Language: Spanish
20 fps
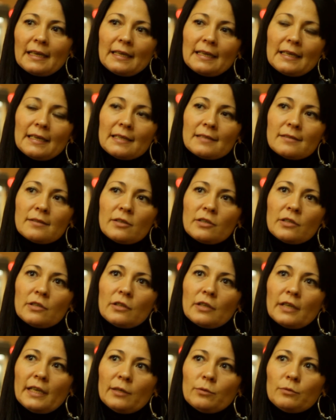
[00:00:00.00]
de
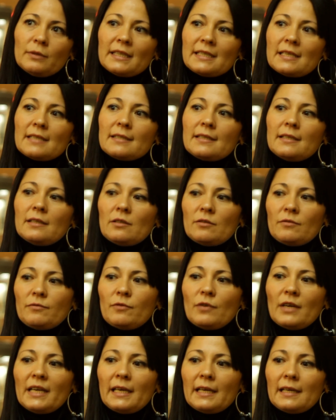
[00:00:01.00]
eso en un tallercito
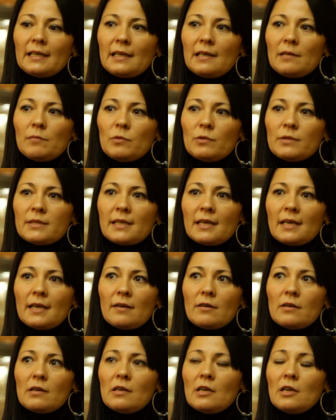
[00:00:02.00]
fuera del
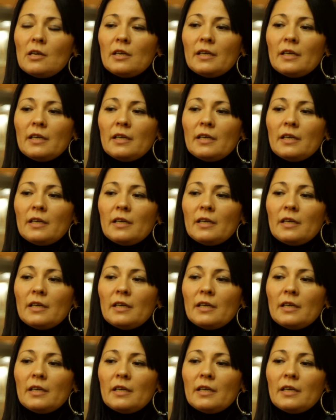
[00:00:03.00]
museo